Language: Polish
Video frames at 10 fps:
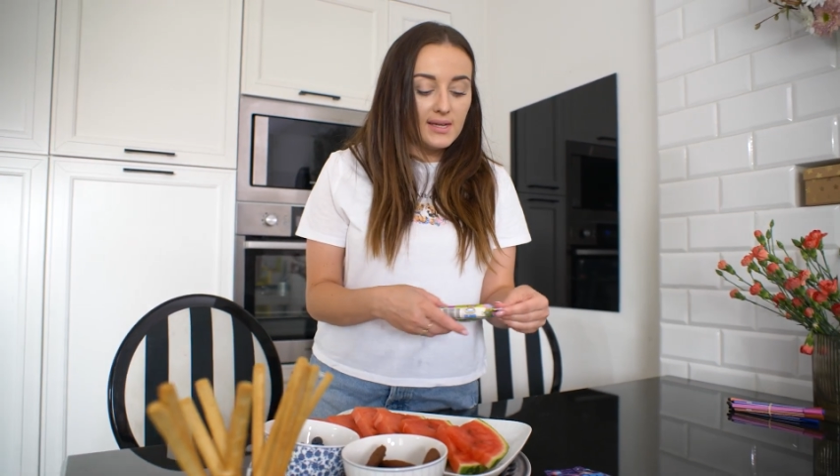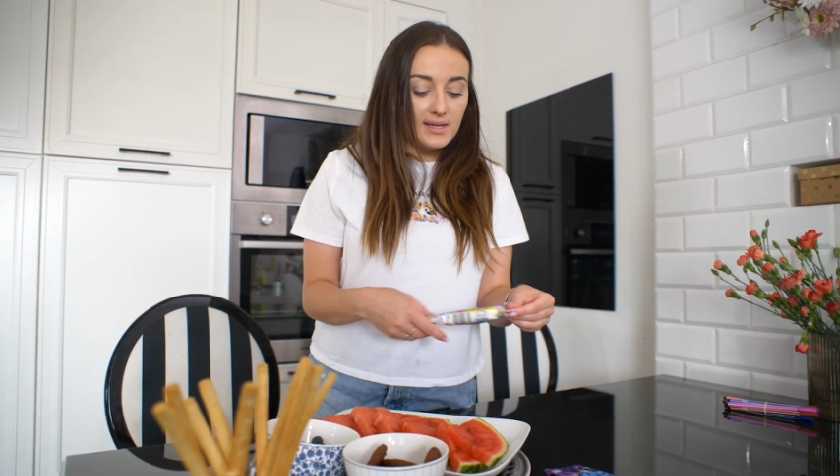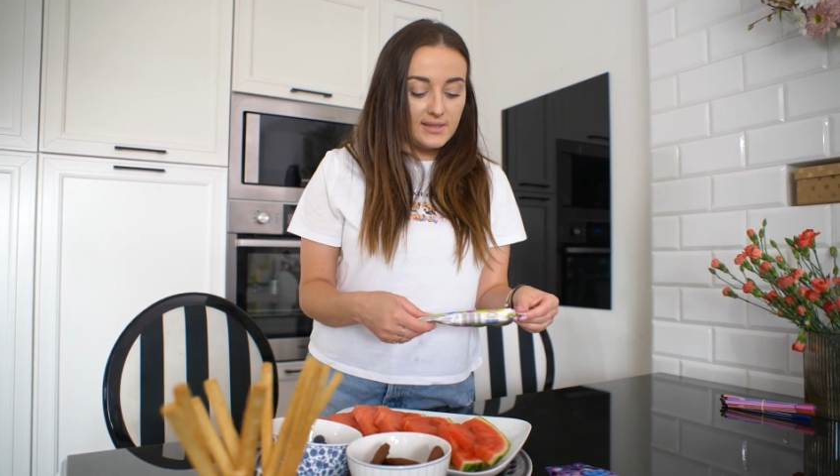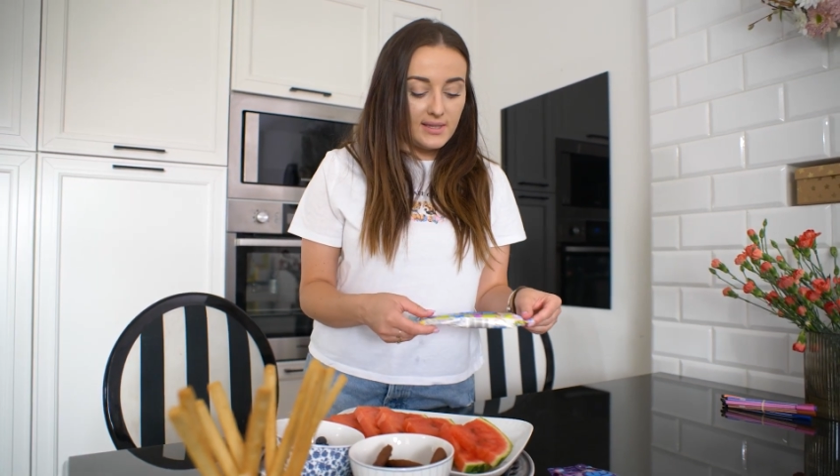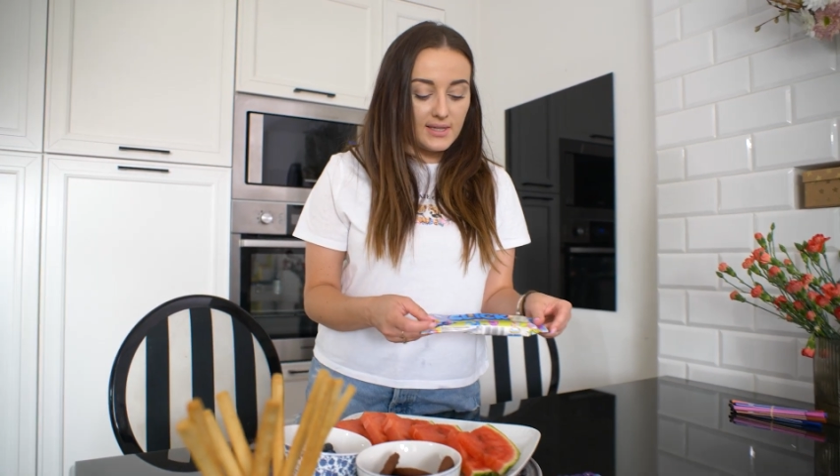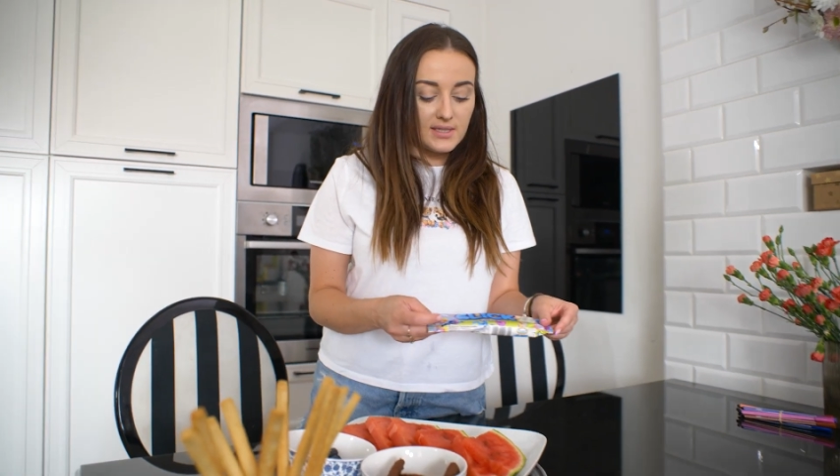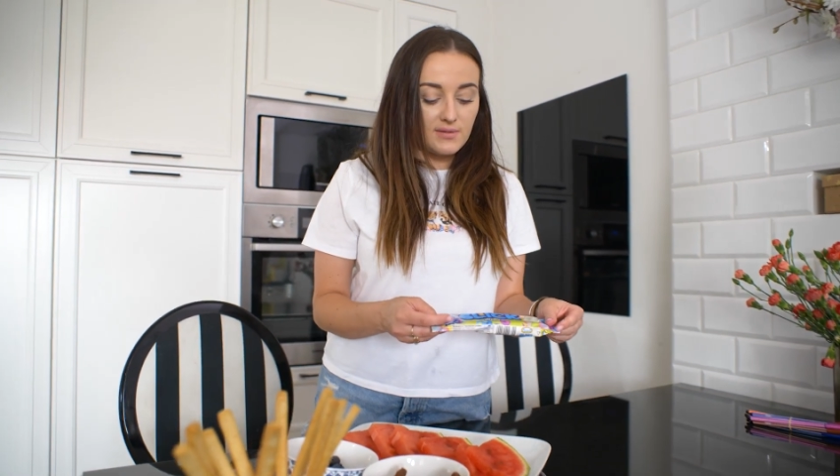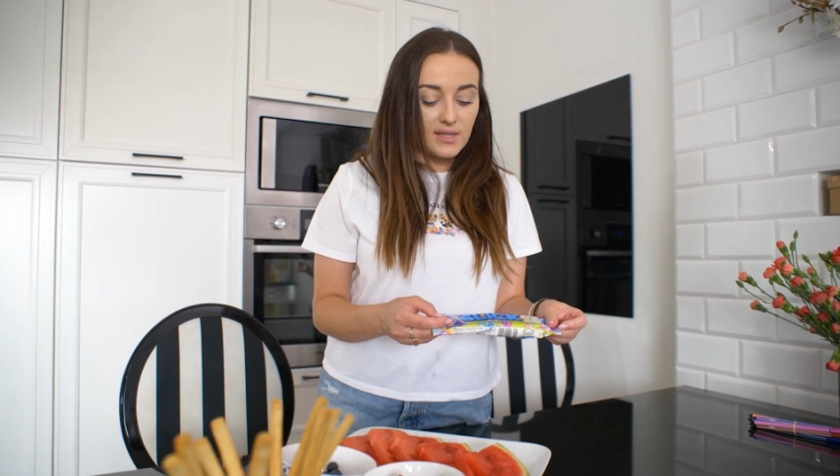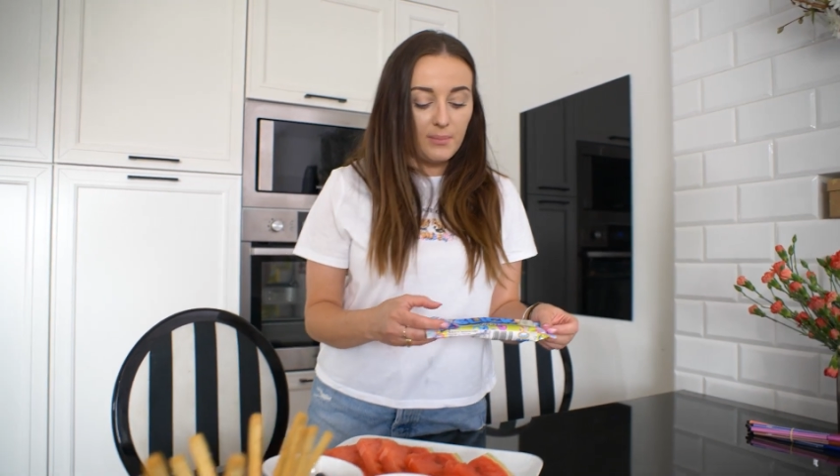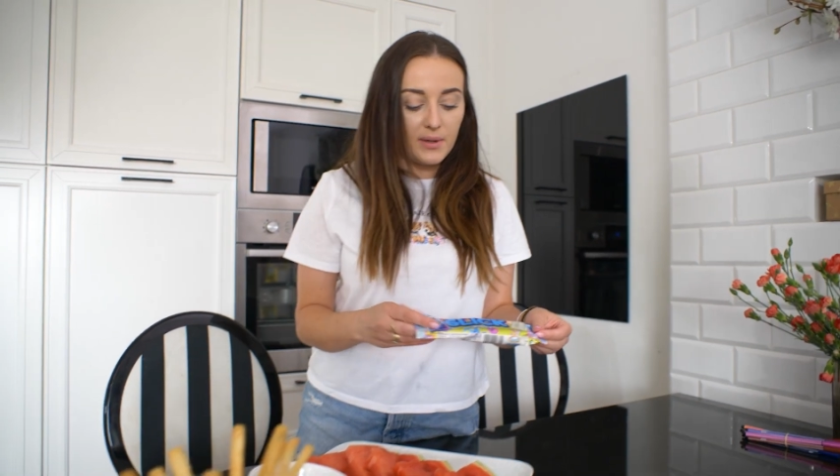E, teraz
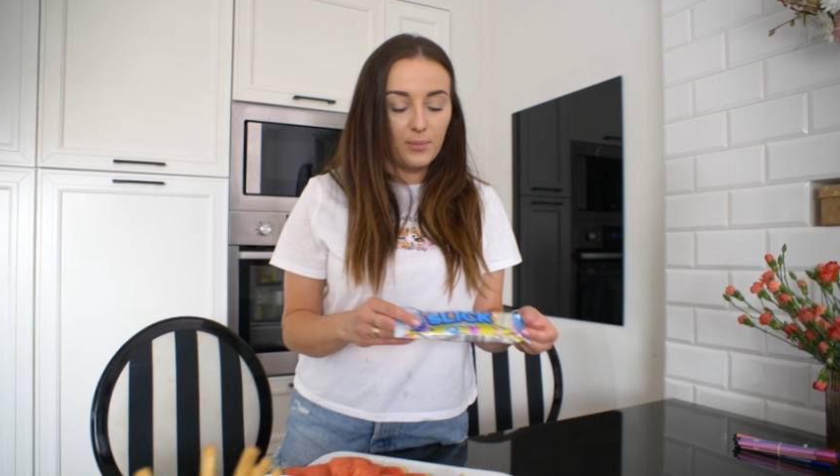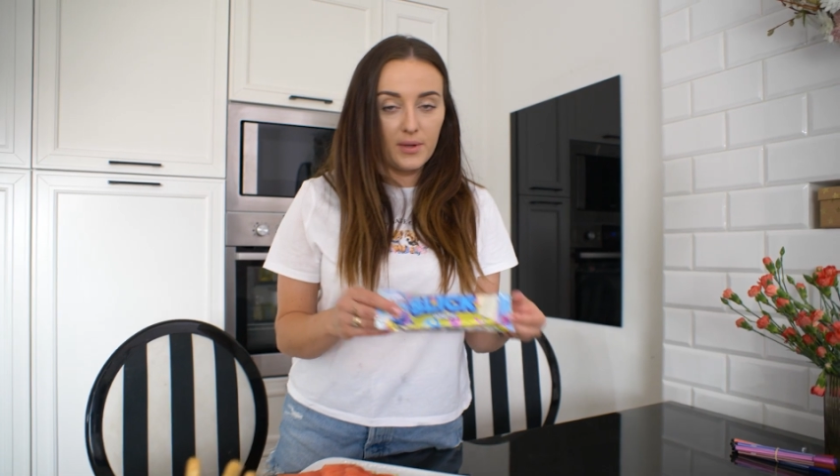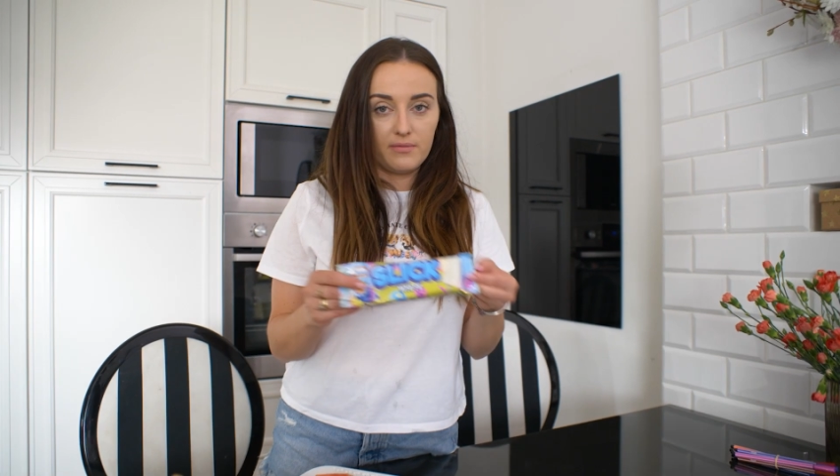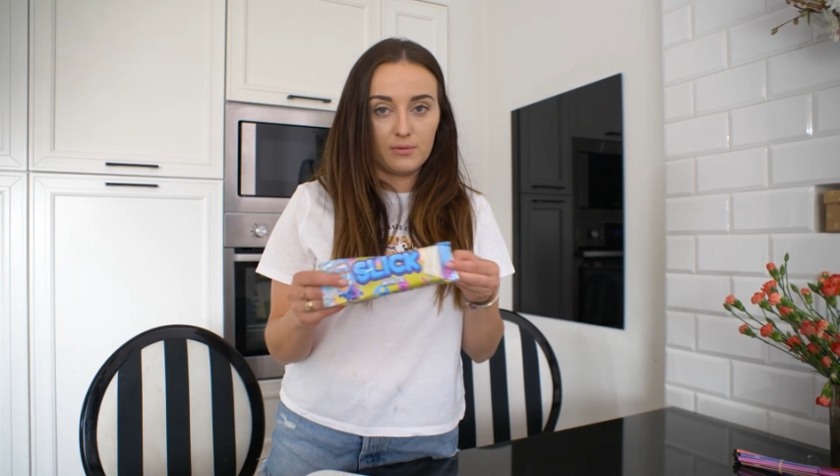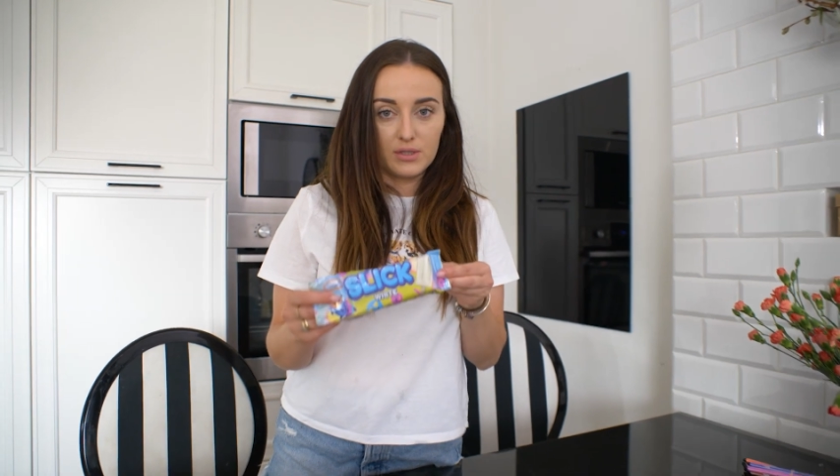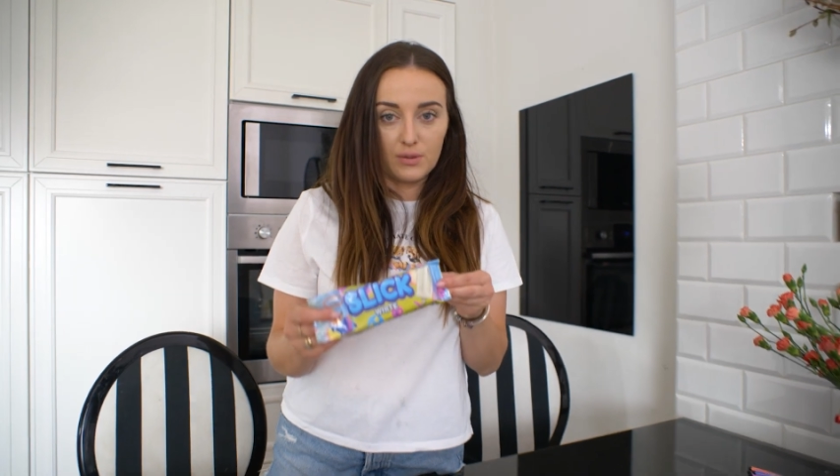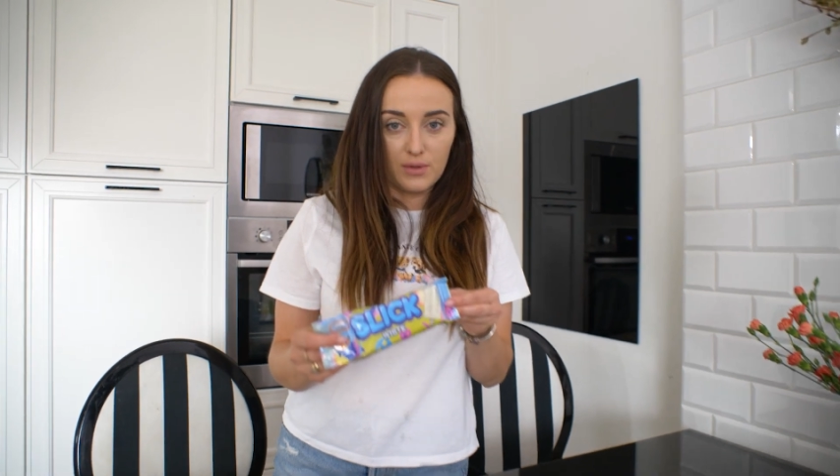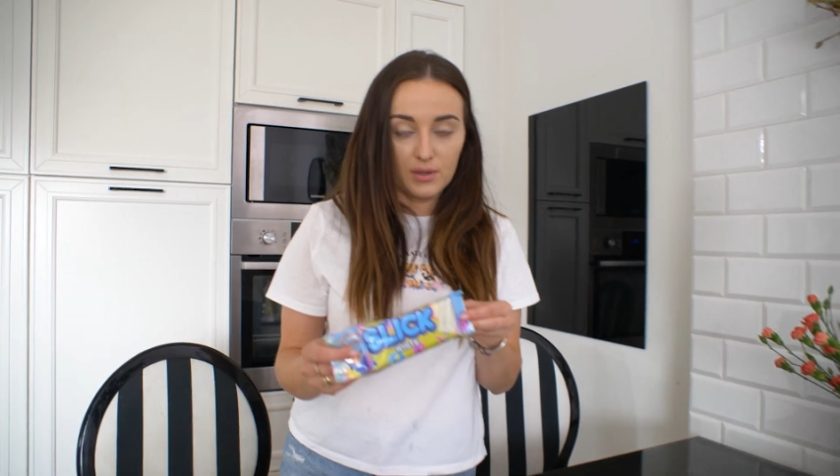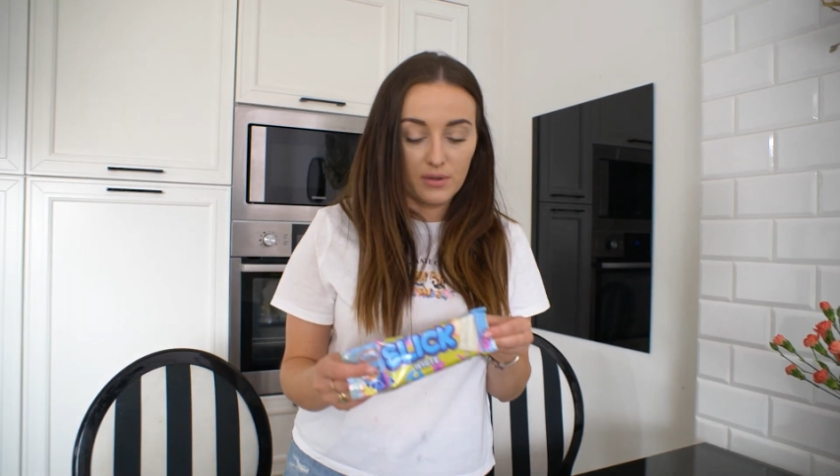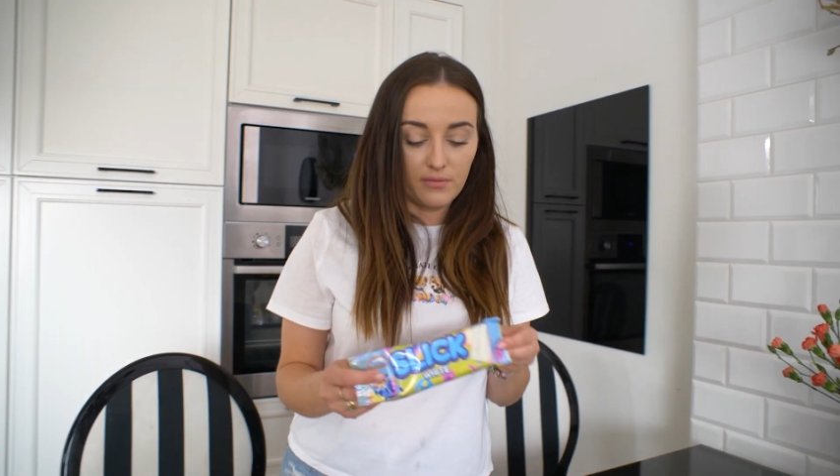w sklepach pojawiły się
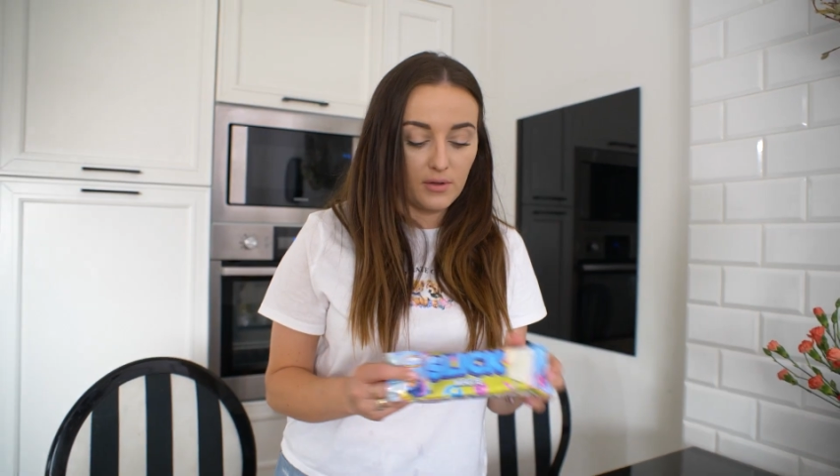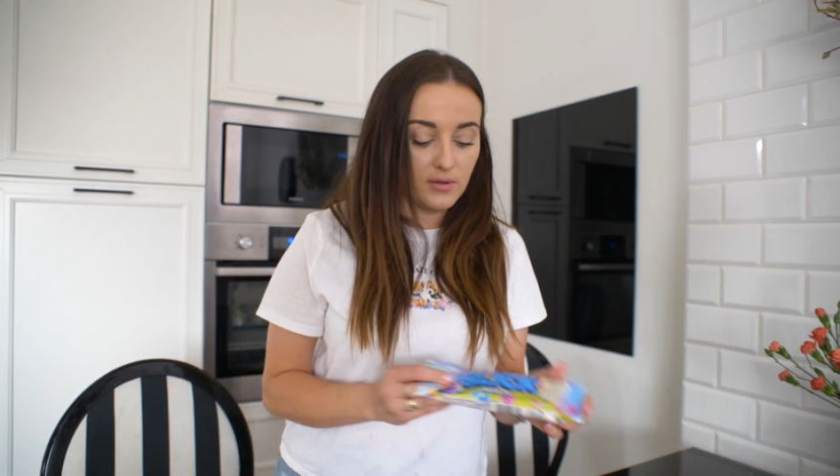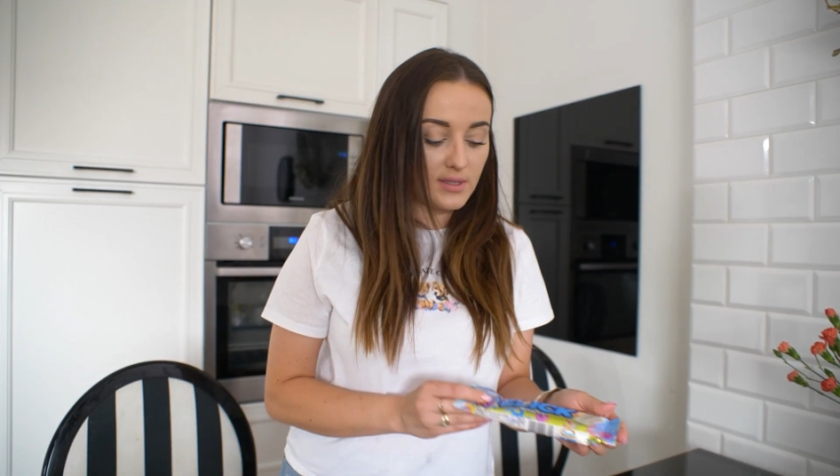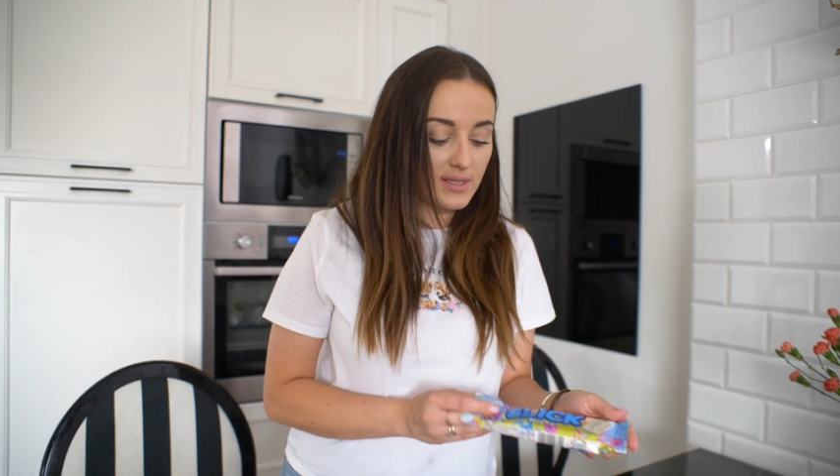ich nowe lody,